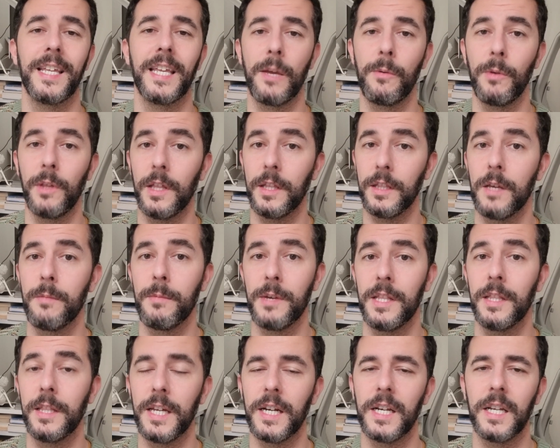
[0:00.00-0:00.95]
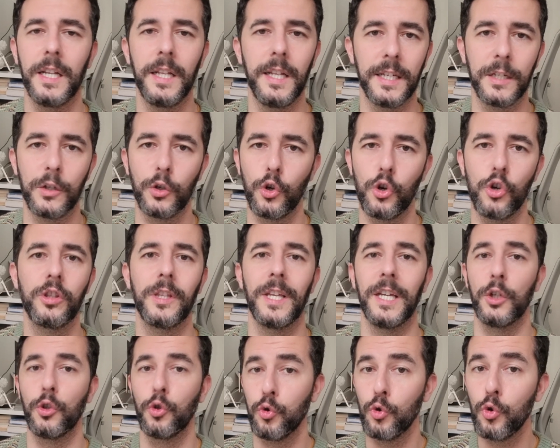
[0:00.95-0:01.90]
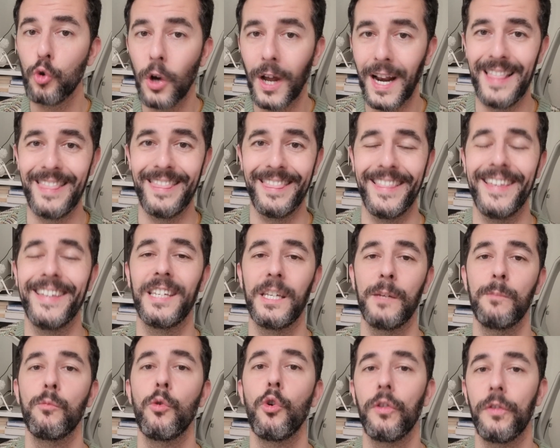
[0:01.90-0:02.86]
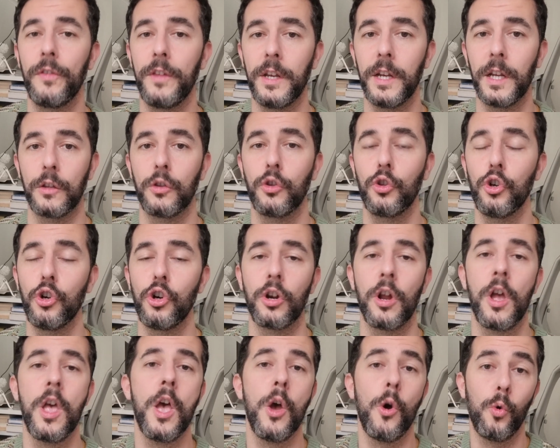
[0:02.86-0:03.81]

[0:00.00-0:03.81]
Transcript: que evidentemente Ridley Scott es un grandísimo director,